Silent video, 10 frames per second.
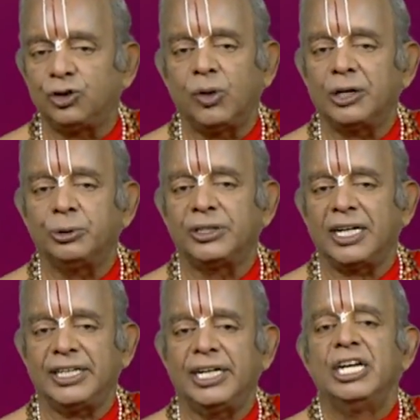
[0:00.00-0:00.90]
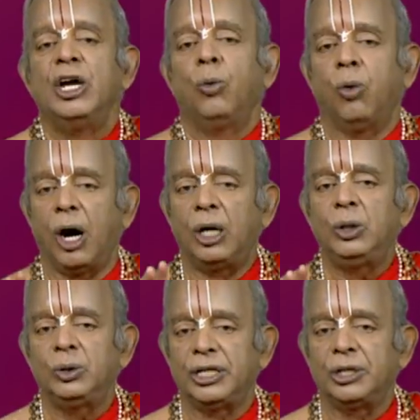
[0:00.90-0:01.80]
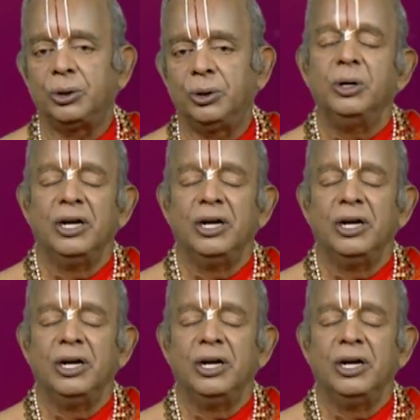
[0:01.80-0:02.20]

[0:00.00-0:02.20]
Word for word: వారు ఉంటారే వాళ్ళు ధీరులు